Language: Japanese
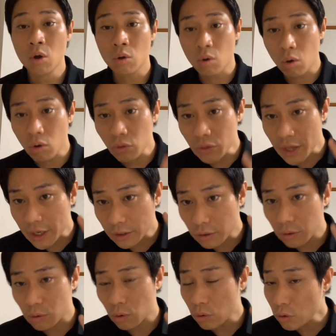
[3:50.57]
こんな
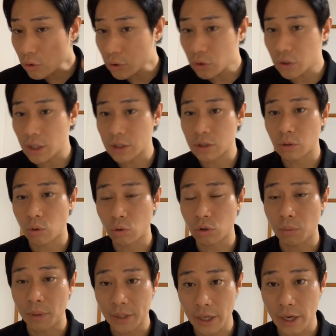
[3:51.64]
人、この人たちのこ
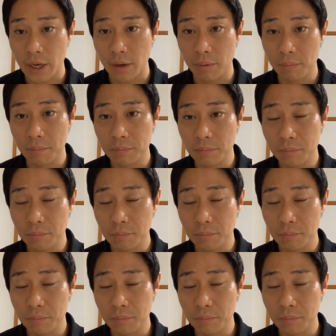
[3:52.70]
とまで、